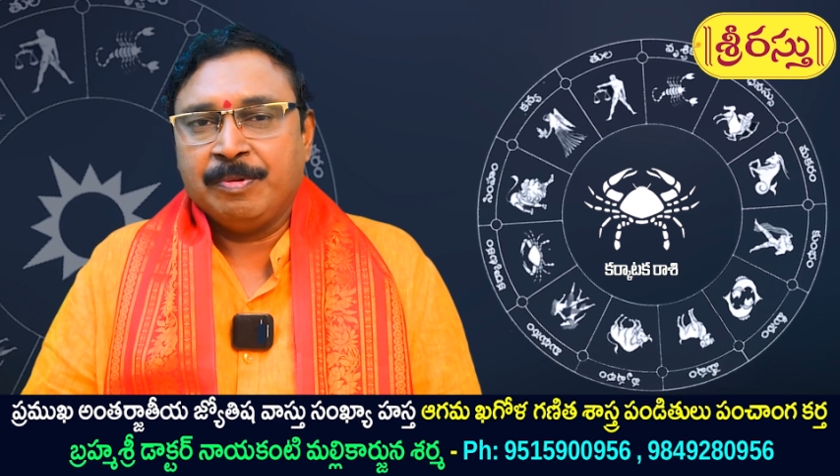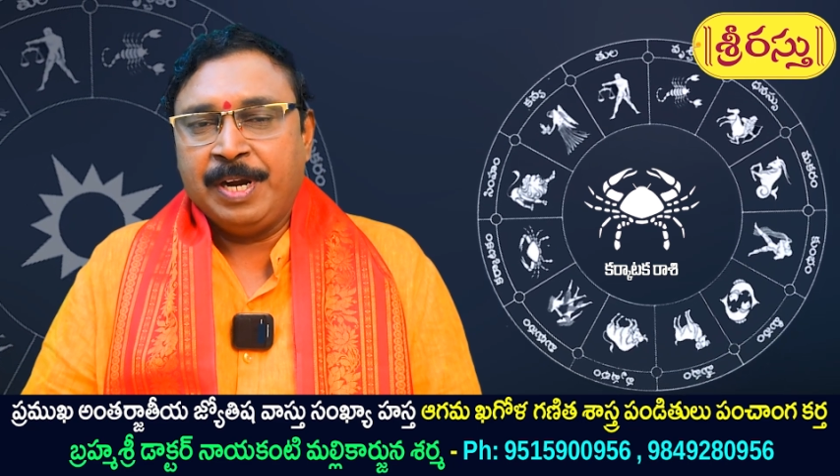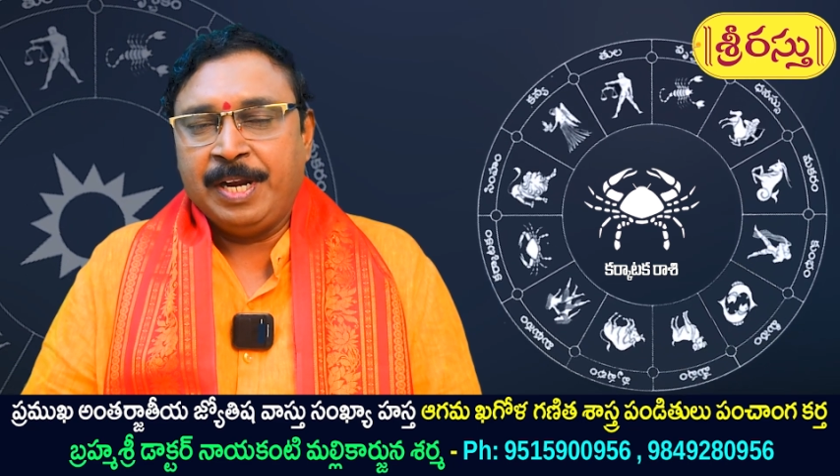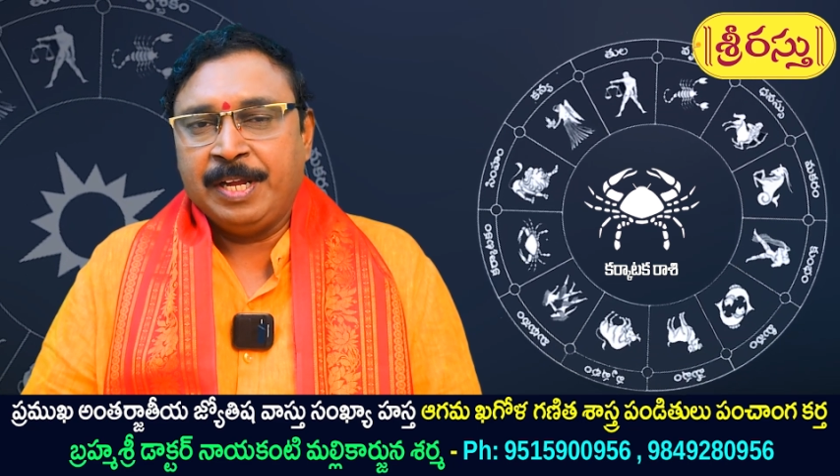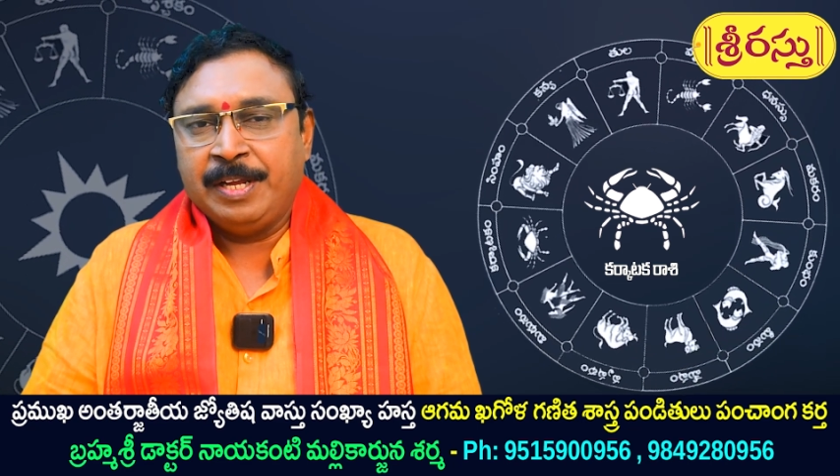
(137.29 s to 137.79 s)

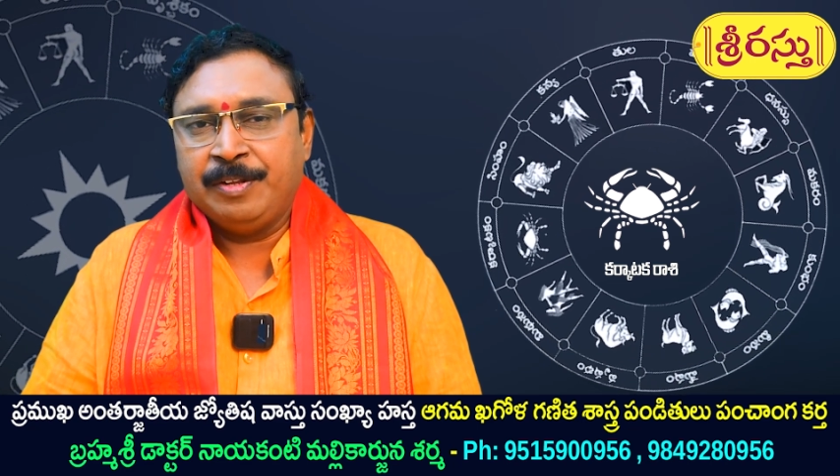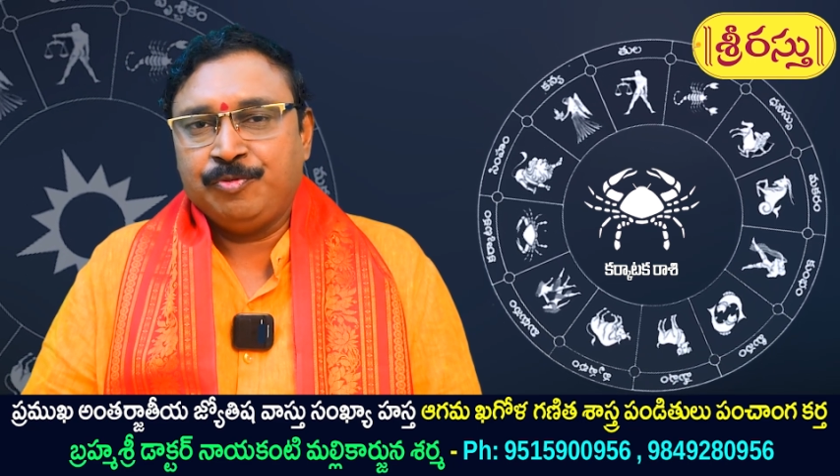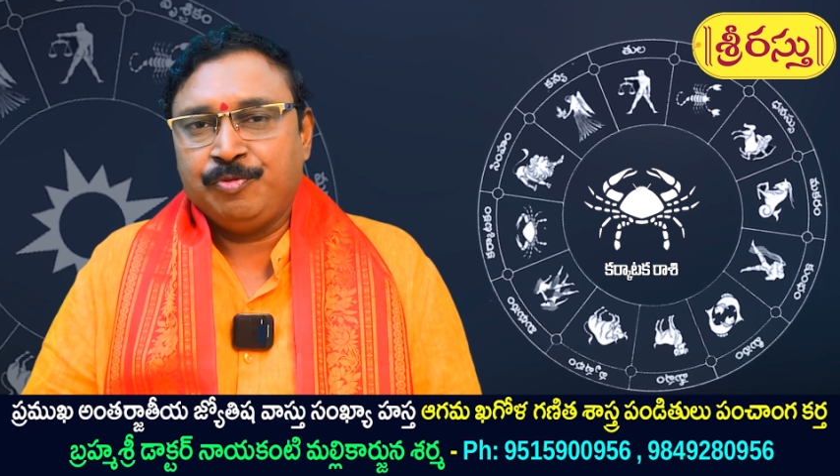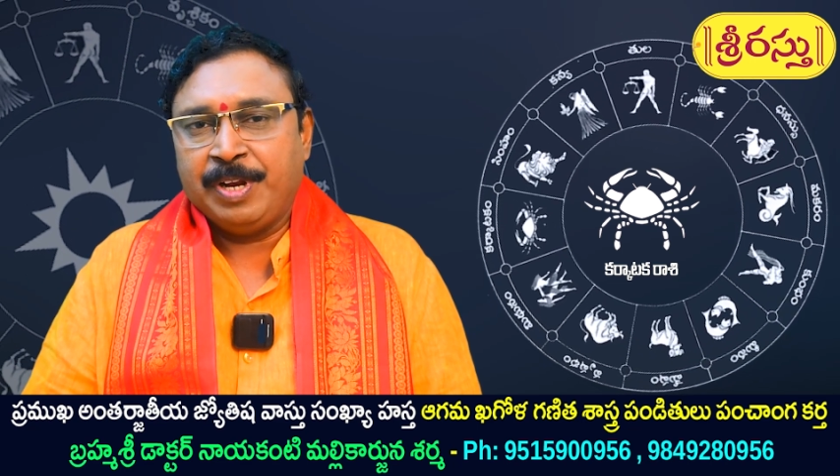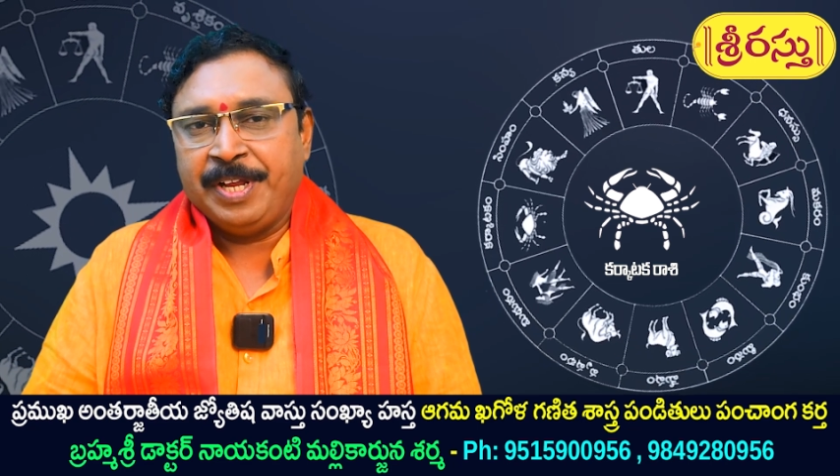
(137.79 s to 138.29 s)
అంటే
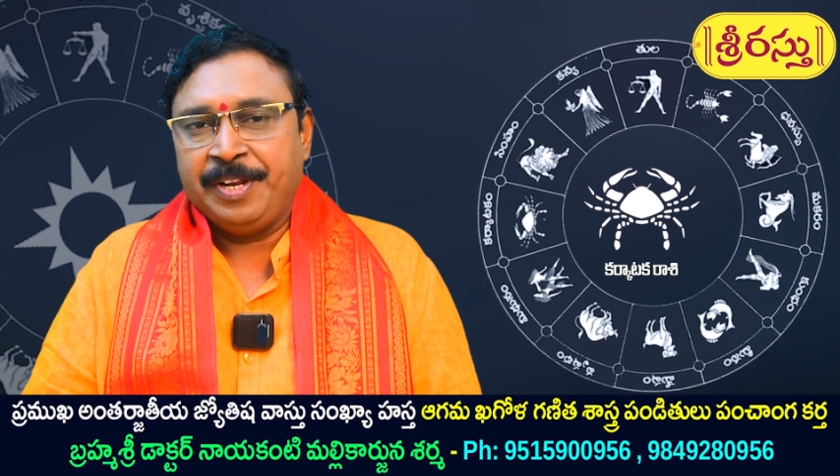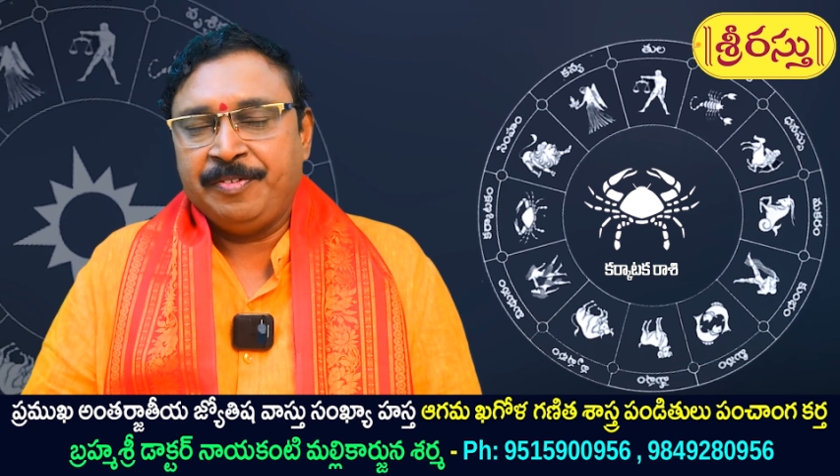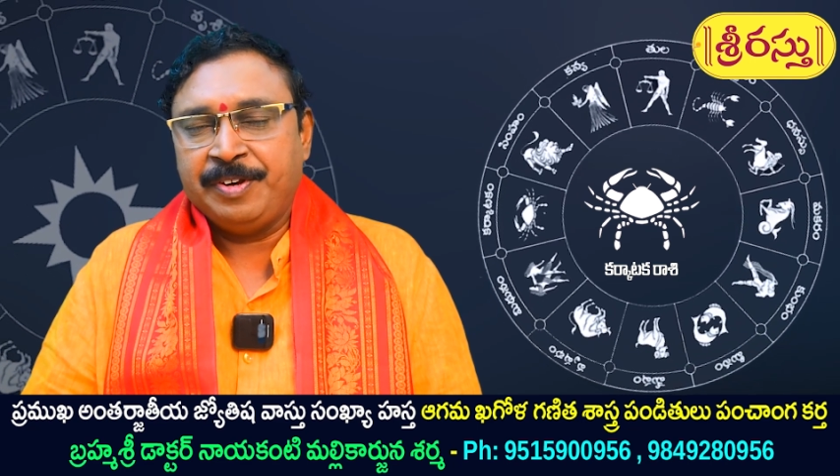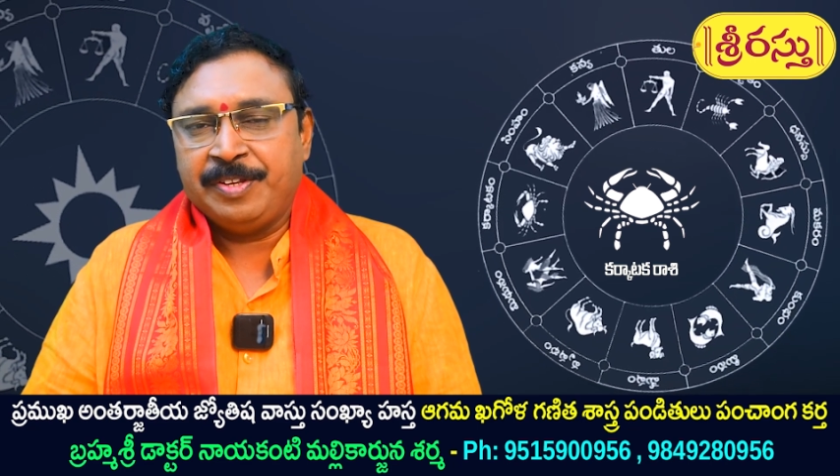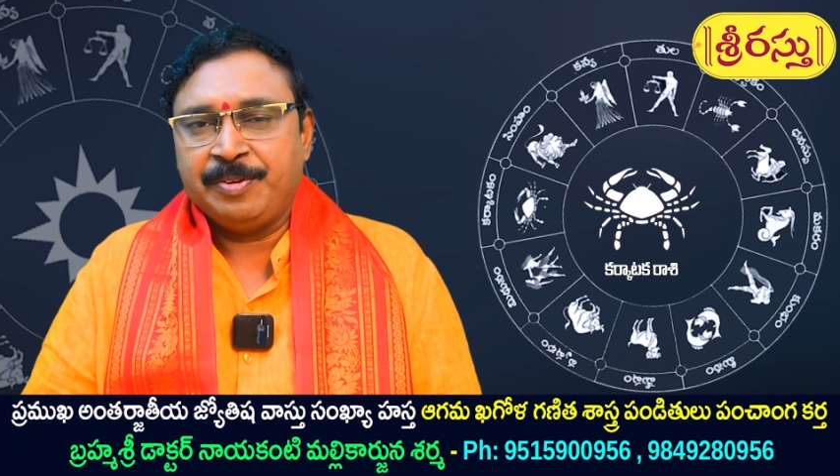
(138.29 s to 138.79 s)
జూలై
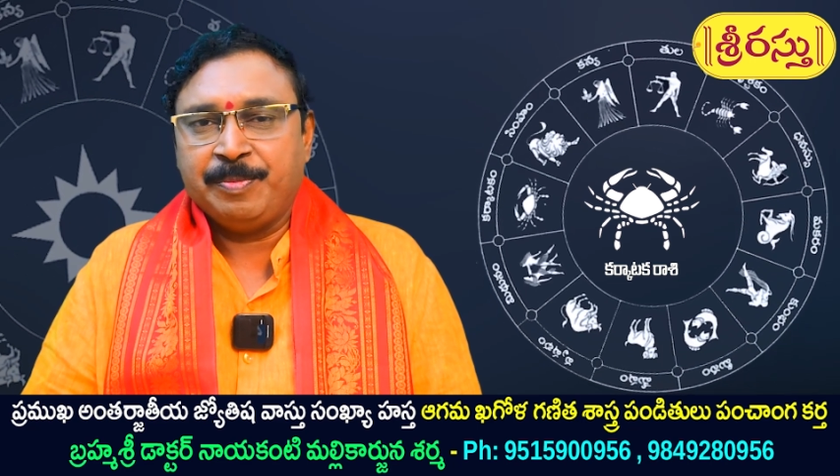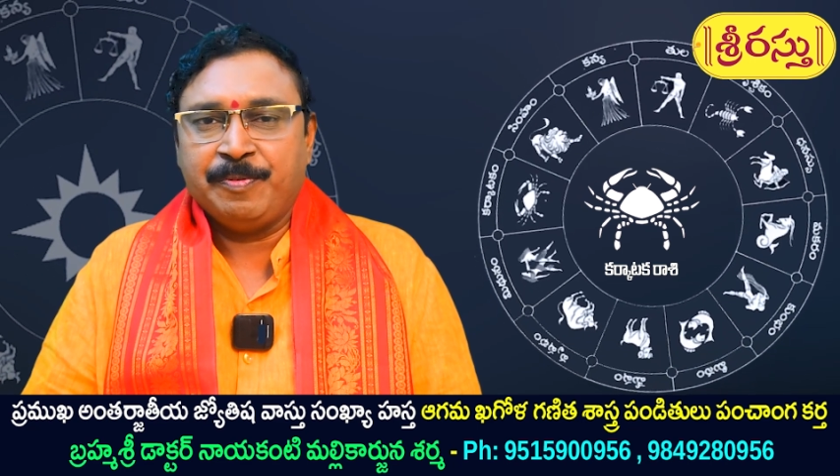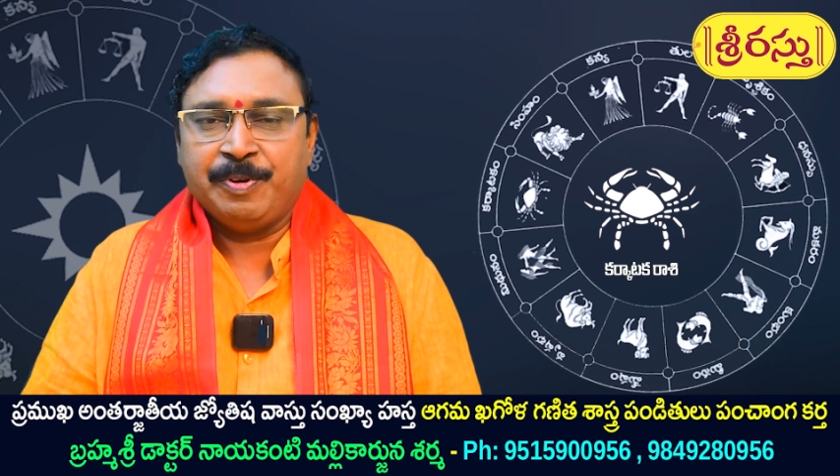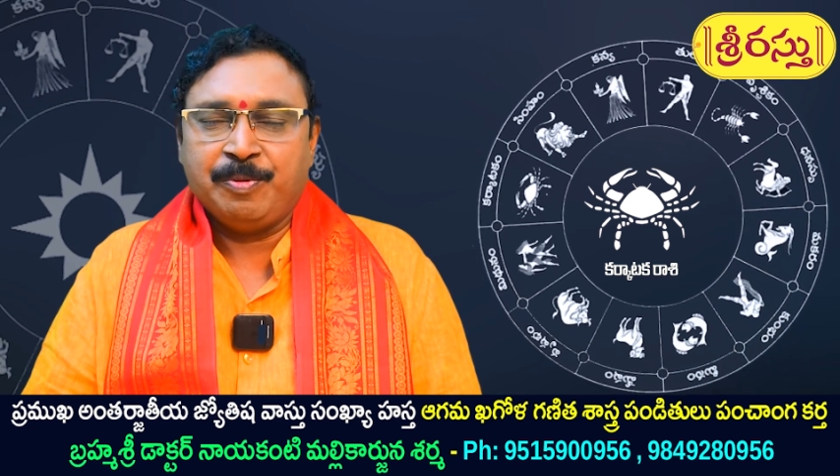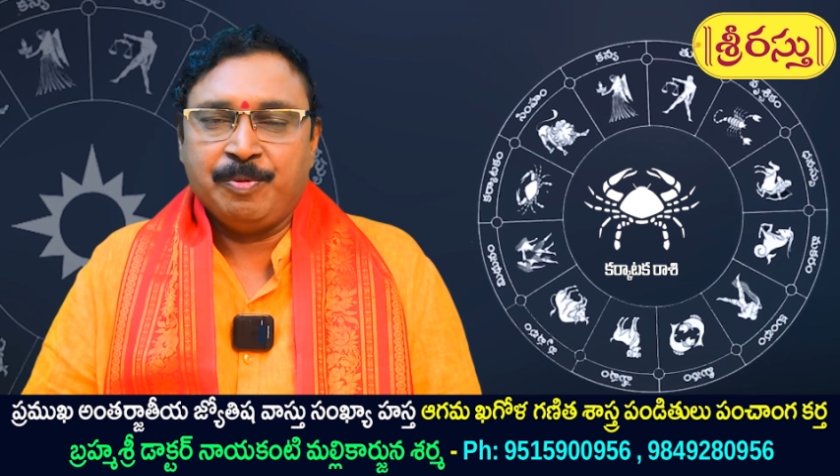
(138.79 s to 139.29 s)
నుంచి డిసెంబర్
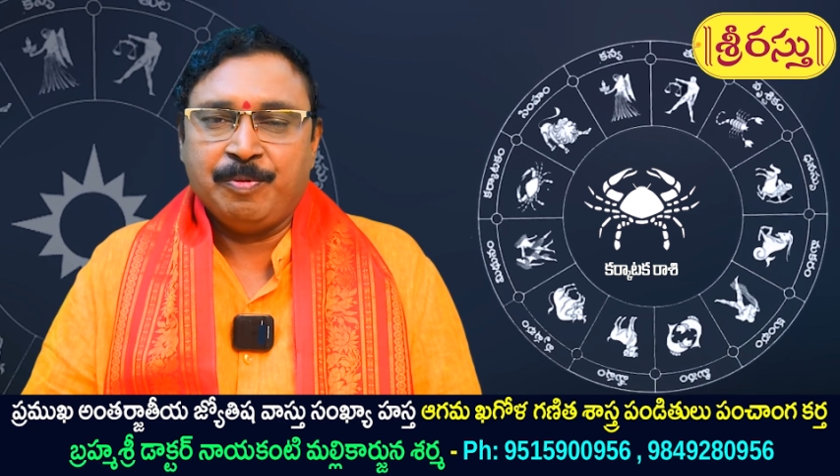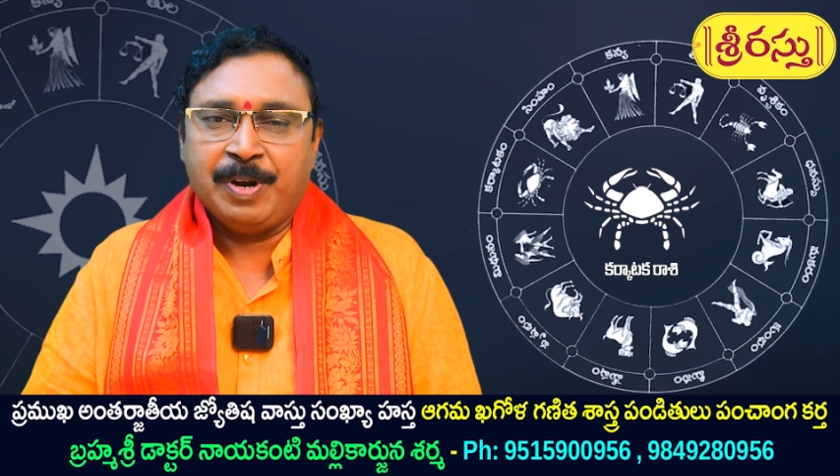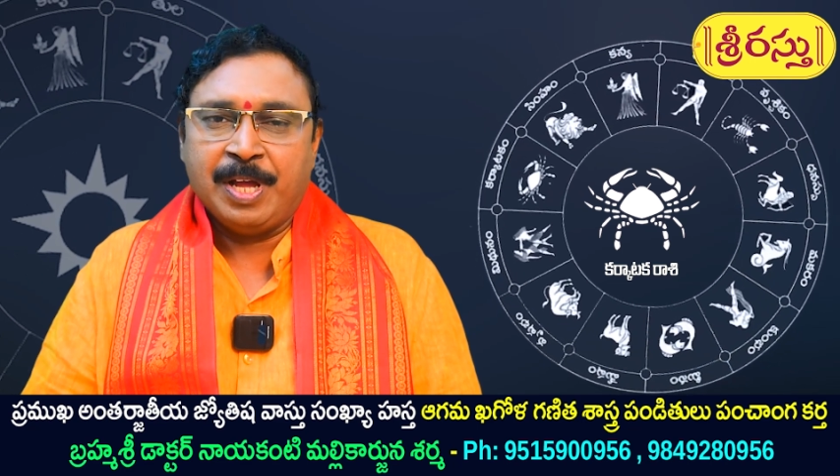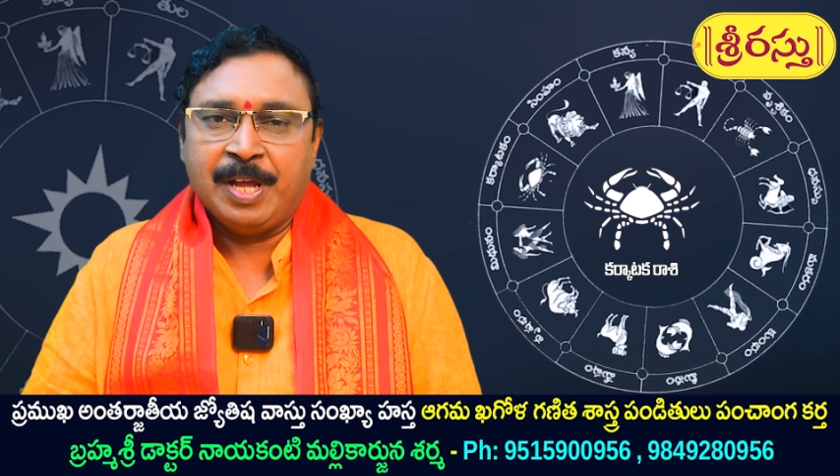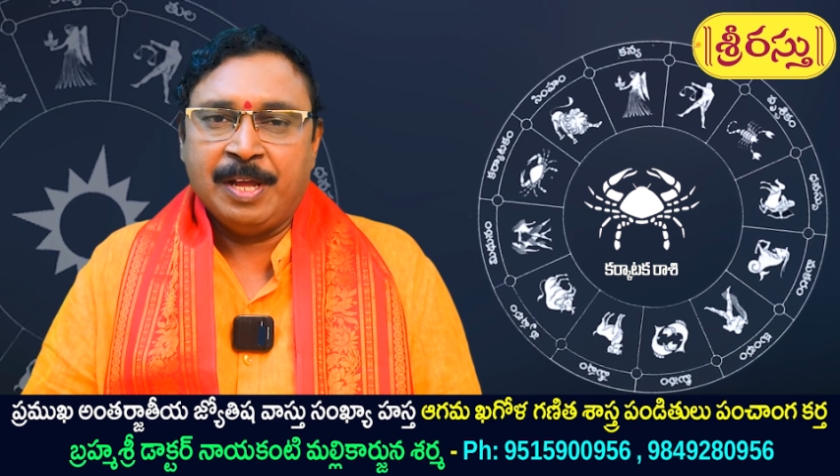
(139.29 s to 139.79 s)
వరకు కూడా